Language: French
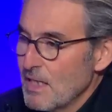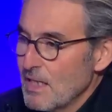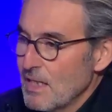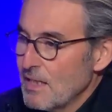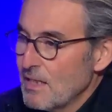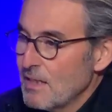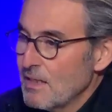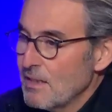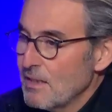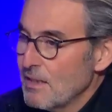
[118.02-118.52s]

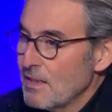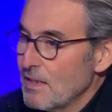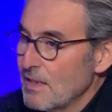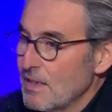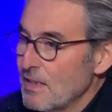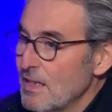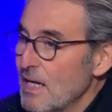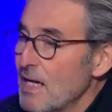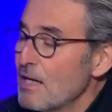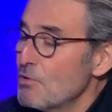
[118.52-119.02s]

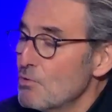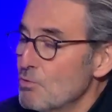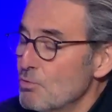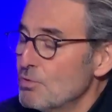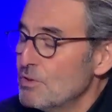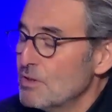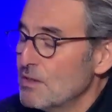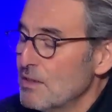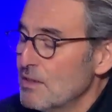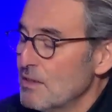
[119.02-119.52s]
Et, là,
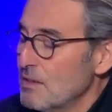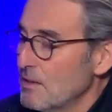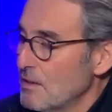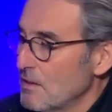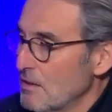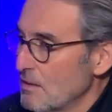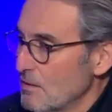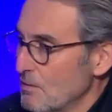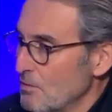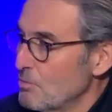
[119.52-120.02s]
l'outil,
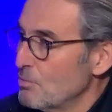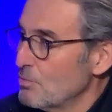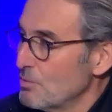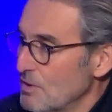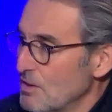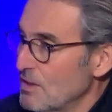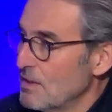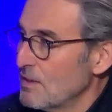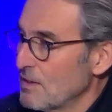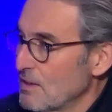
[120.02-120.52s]

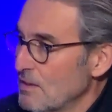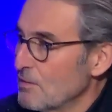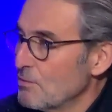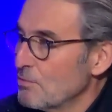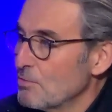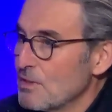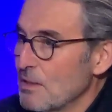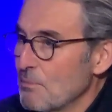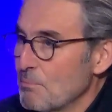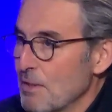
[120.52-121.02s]
l'outil qui
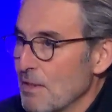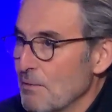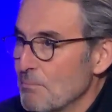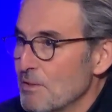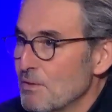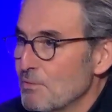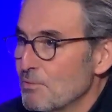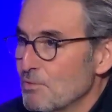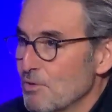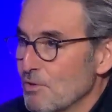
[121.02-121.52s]
nous a
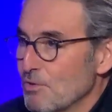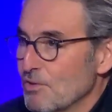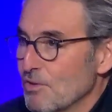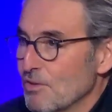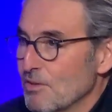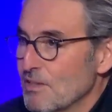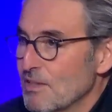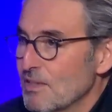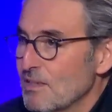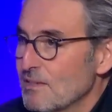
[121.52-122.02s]
permis de nous en
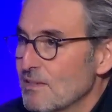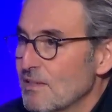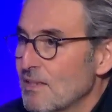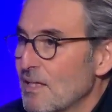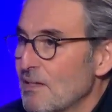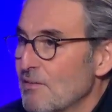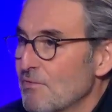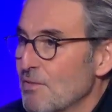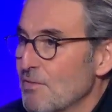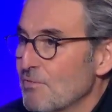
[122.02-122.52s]
sortir, c'est
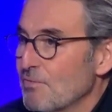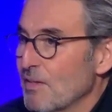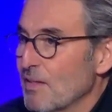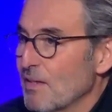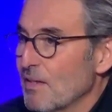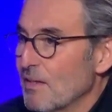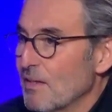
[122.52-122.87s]
la FFR.